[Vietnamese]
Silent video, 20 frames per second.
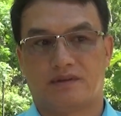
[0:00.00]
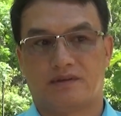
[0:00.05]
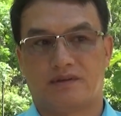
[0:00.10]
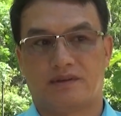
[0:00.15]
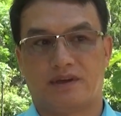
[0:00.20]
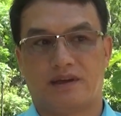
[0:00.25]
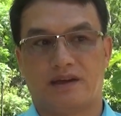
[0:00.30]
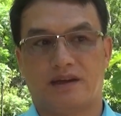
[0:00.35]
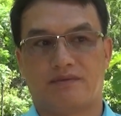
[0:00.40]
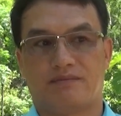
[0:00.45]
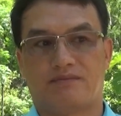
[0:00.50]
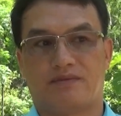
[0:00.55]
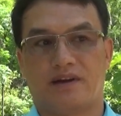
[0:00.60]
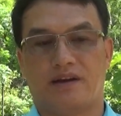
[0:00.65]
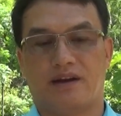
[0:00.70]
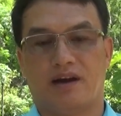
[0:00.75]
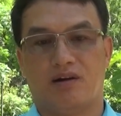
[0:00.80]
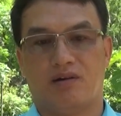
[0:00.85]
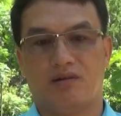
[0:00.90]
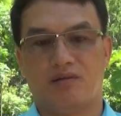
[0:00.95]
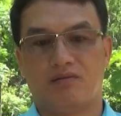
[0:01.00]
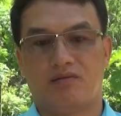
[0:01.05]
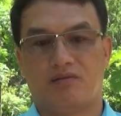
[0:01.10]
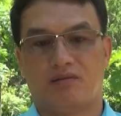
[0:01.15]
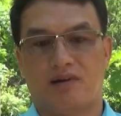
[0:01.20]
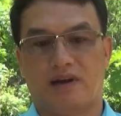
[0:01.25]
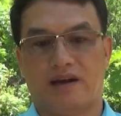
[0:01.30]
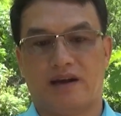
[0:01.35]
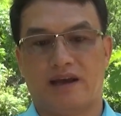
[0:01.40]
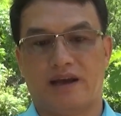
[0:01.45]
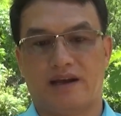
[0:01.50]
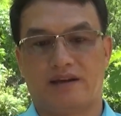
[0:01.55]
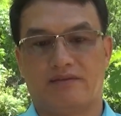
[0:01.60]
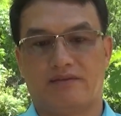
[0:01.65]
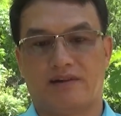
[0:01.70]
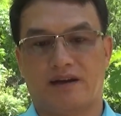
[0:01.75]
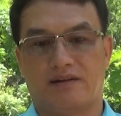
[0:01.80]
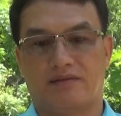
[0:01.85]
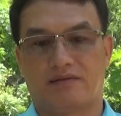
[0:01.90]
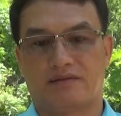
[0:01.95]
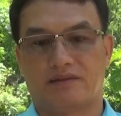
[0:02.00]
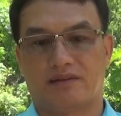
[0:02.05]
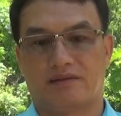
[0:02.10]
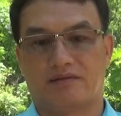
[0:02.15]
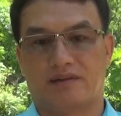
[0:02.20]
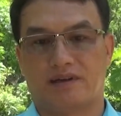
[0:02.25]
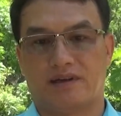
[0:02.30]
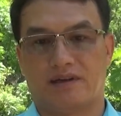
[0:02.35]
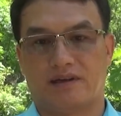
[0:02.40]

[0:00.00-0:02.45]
sẽ phấn đấu hoàn thành vào trong